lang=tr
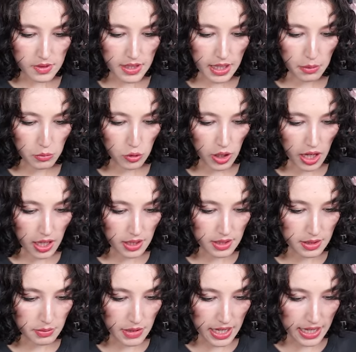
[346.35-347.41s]
Tamam bunu
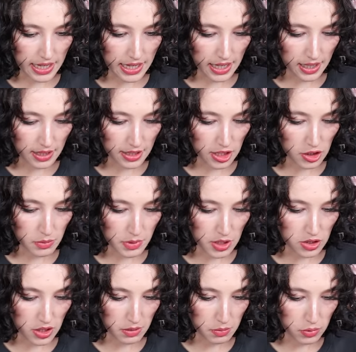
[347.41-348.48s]
aldım. E ee, ne işime
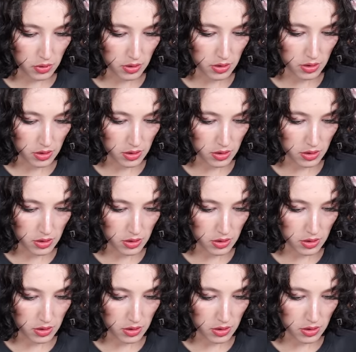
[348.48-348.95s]
yarayacak bu?